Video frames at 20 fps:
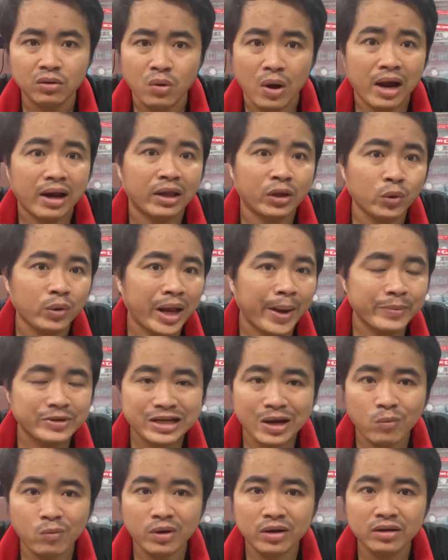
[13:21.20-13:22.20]
hoặc là chú làm
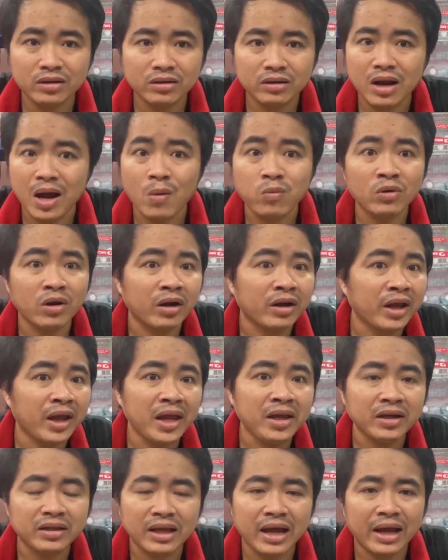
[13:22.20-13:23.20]
xong á nó không được
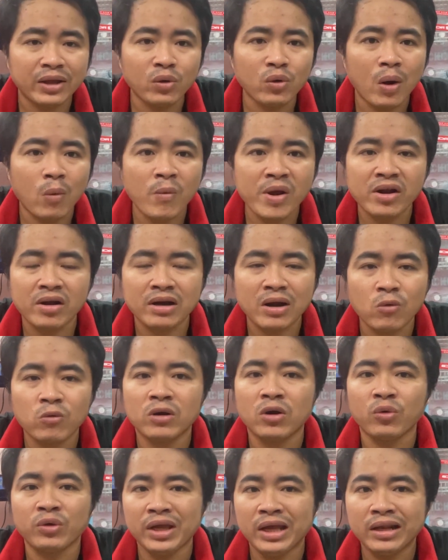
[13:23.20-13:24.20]
ý người ta chú không biết được đâu
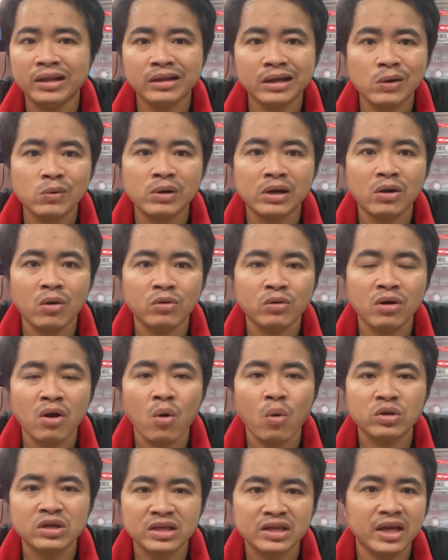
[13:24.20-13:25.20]
là đồ zin đâu là đồ
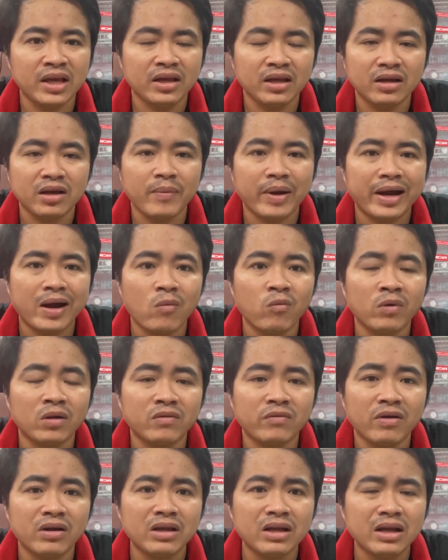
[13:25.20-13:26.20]
đồ xe gì các bạn không được
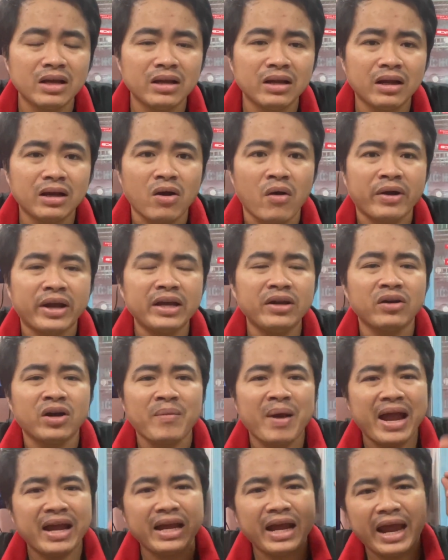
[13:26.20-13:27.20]
còn cái
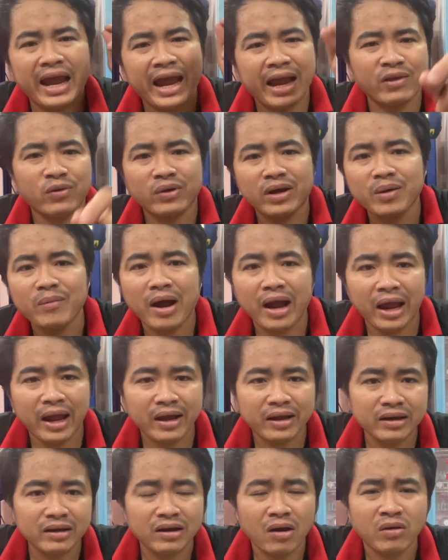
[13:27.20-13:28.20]
người bán hàng cho các
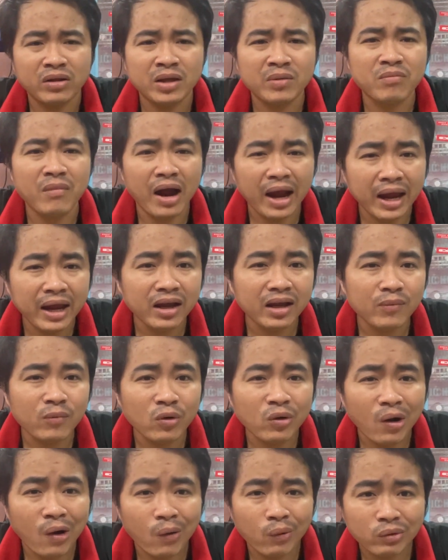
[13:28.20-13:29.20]
bạn á, họ chỉ bán cái
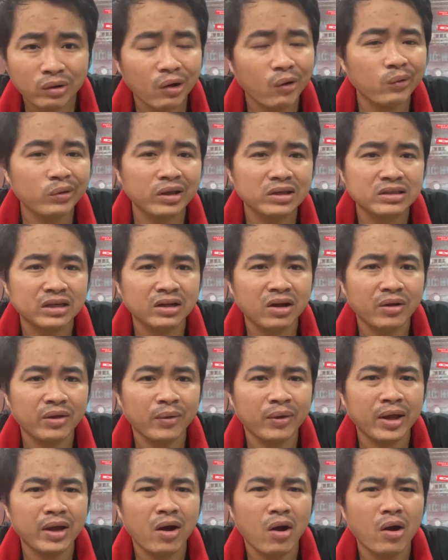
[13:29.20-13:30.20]
món đồ thôi chứ sự
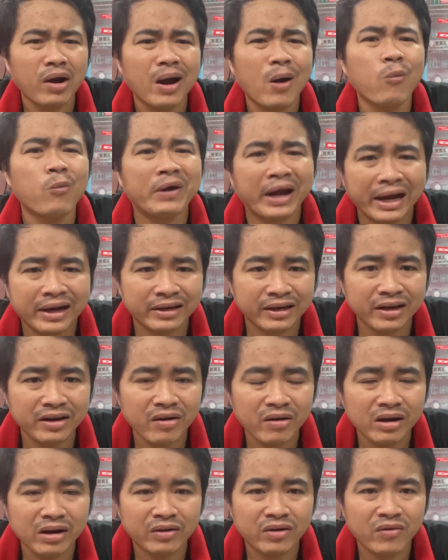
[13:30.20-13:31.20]
nhiều khi họ không gành cái
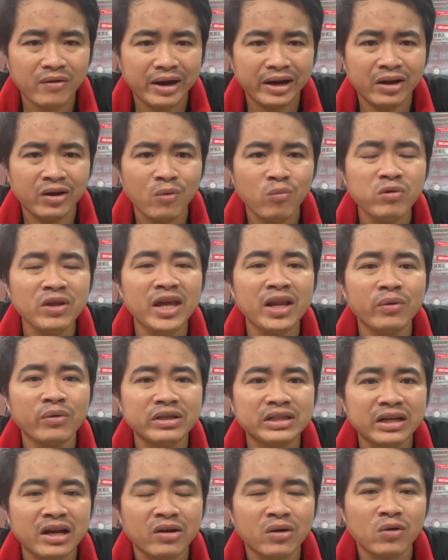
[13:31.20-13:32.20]
đó là có phải là đúng zin
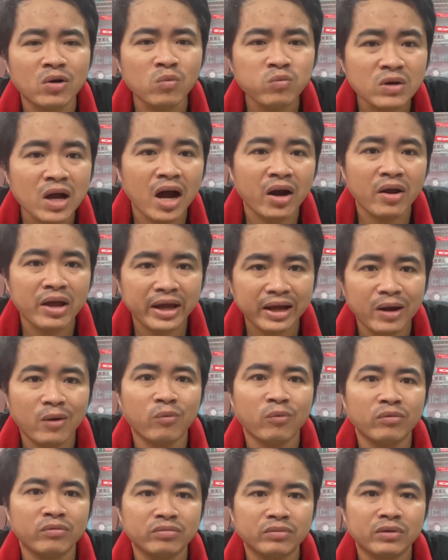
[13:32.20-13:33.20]
của xe đời có đúng đời đó hay
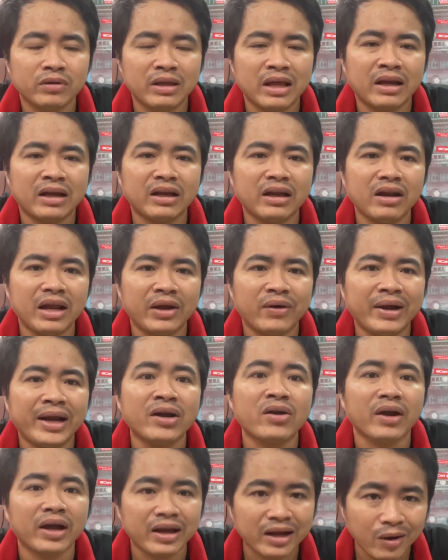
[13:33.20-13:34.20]
không vậy cái này có
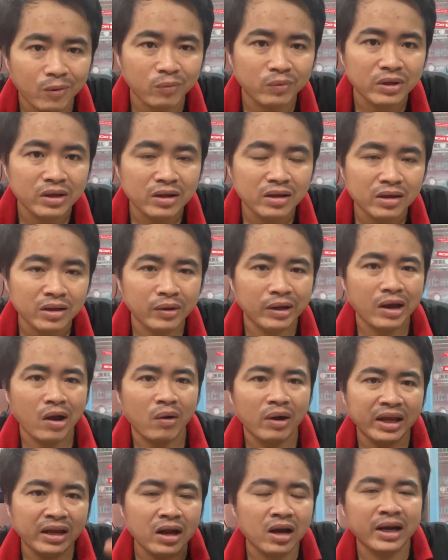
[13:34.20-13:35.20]
gắn được hay không nhưng khi
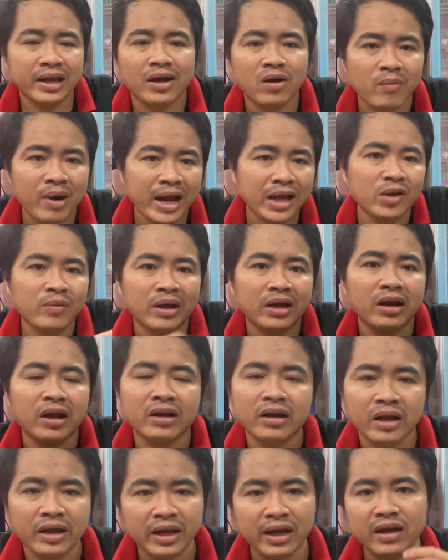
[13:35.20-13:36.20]
họ lấy đời này họ bán cho bạn cái
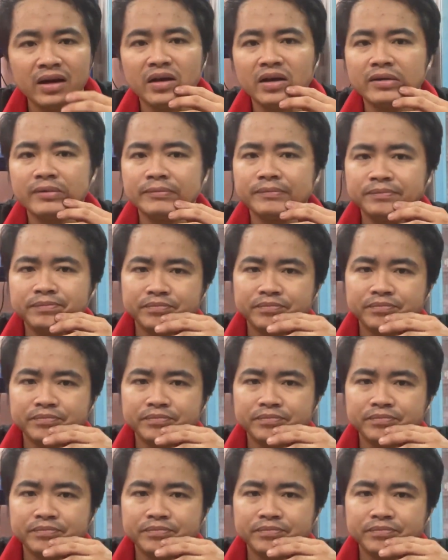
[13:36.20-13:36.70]
đời, đời kia nữa